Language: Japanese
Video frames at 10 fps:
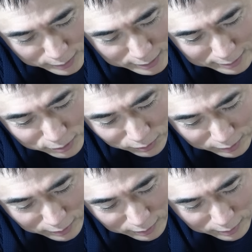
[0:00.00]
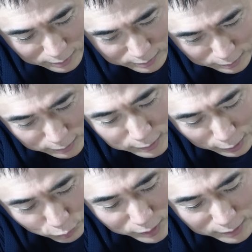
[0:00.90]
り秩序はね絶
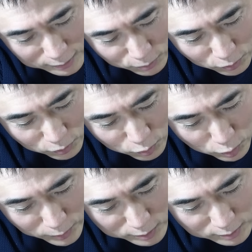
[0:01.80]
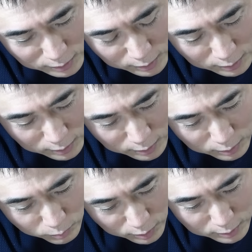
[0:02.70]
対保てないと思います
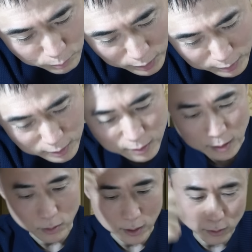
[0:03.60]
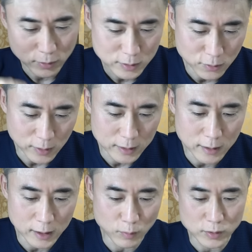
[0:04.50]
まあパーティー券とか統一教会以
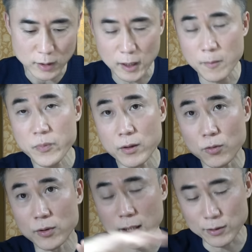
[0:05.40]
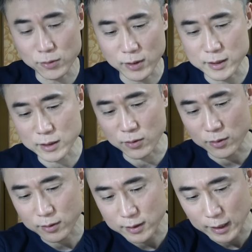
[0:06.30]
外でもさ世の中の人たちの
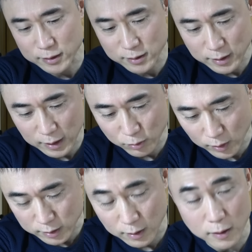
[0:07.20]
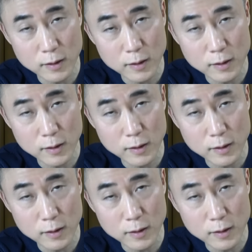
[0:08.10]
脱税とかさ